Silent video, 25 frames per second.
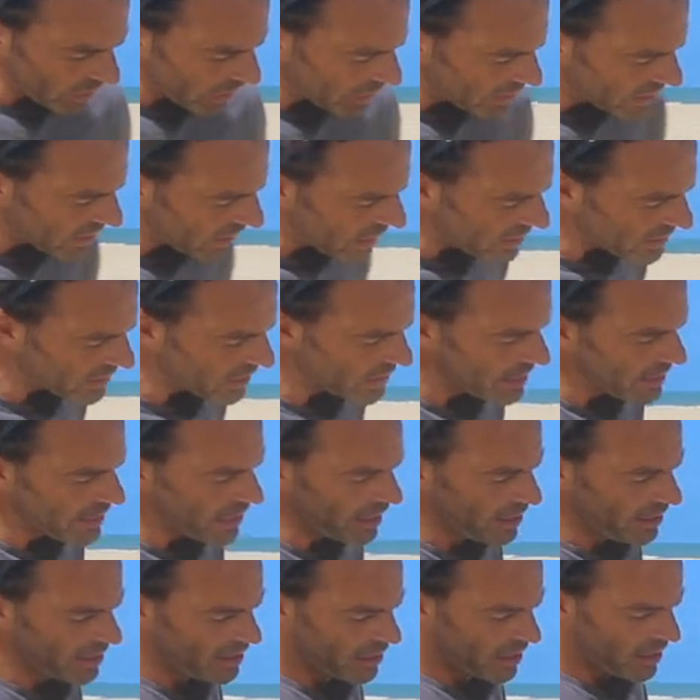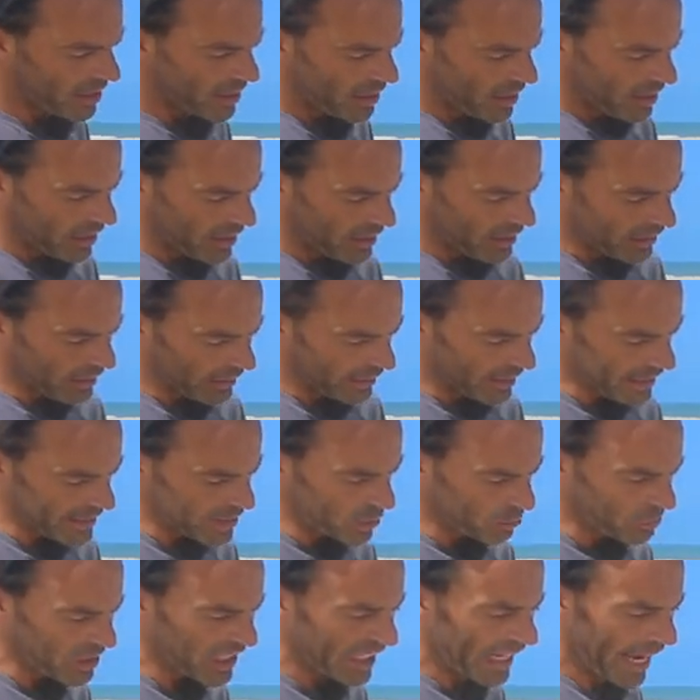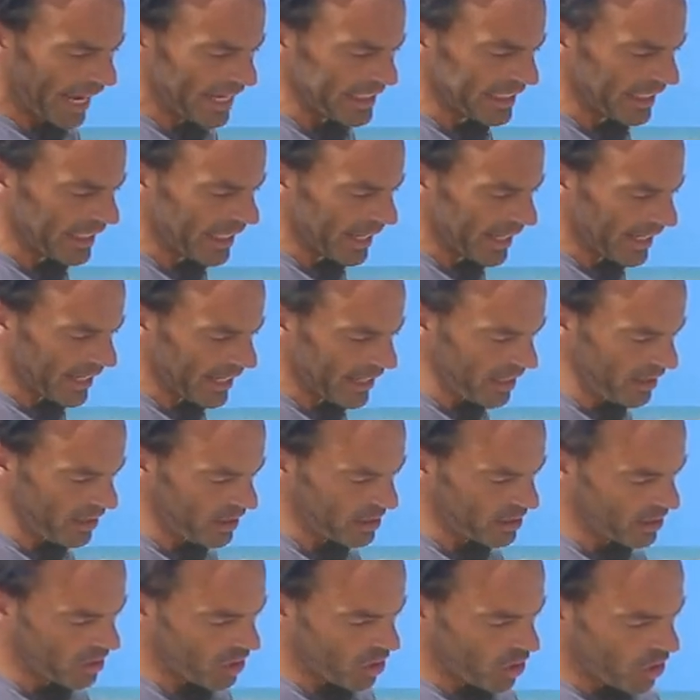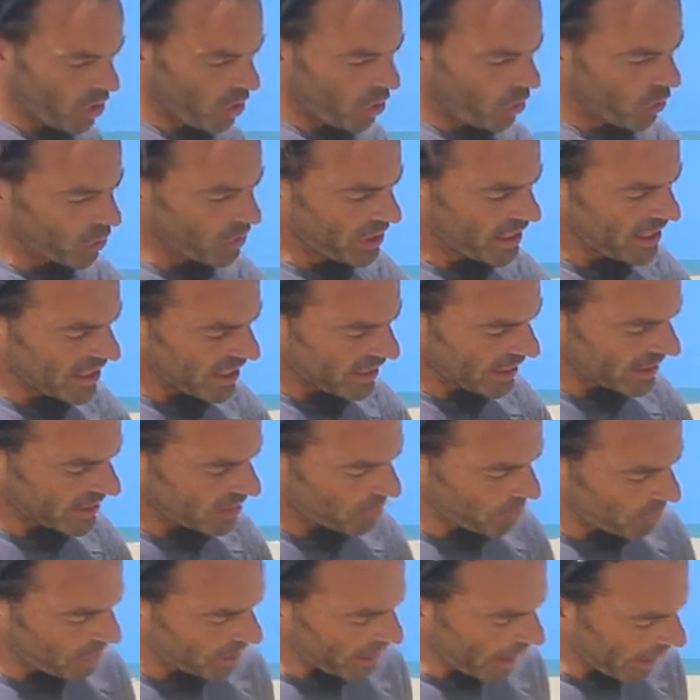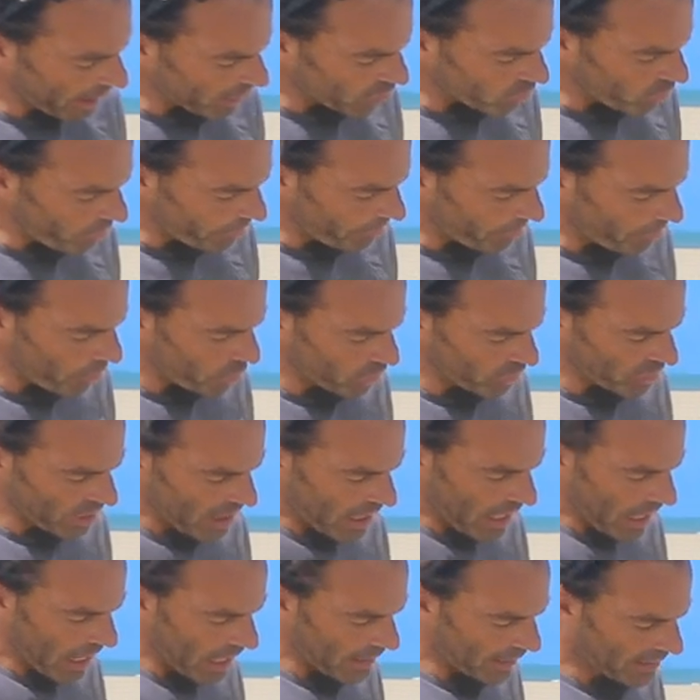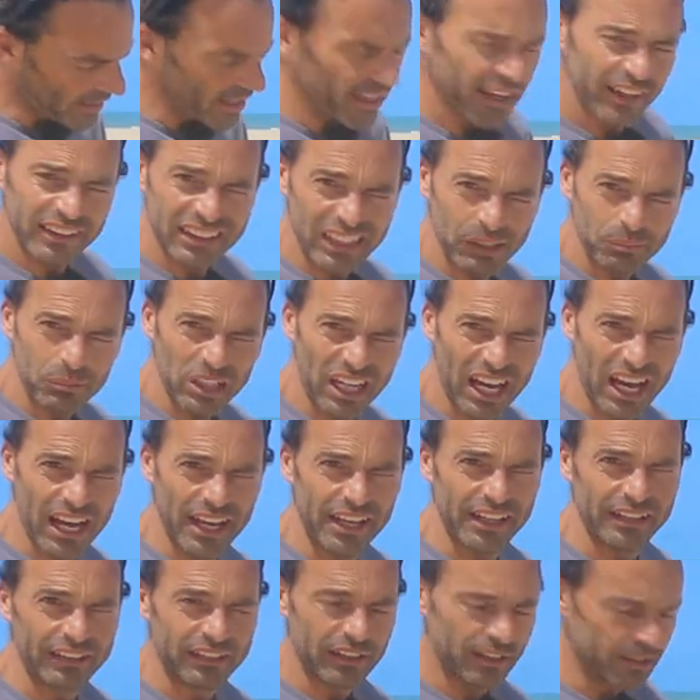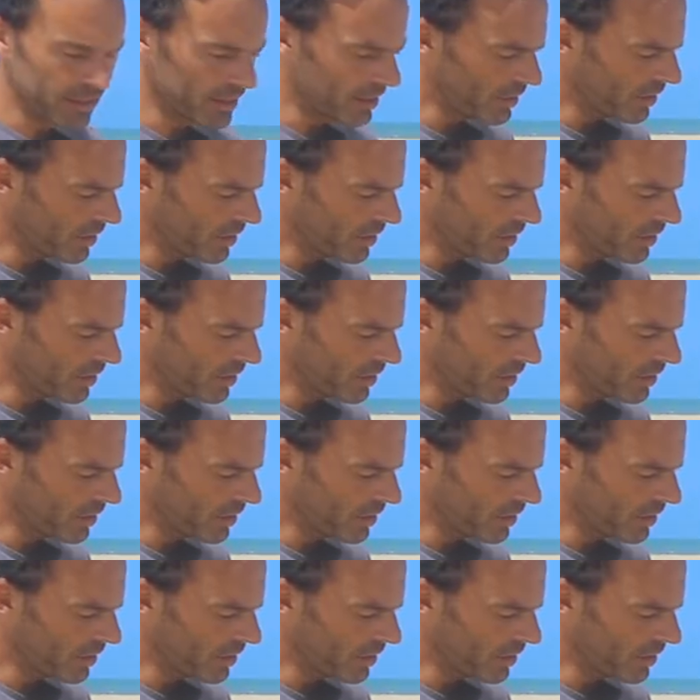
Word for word: das heißt, hier geht es um die Leinenlänge und hier geht es um den Anknüpfung direkt am Kite.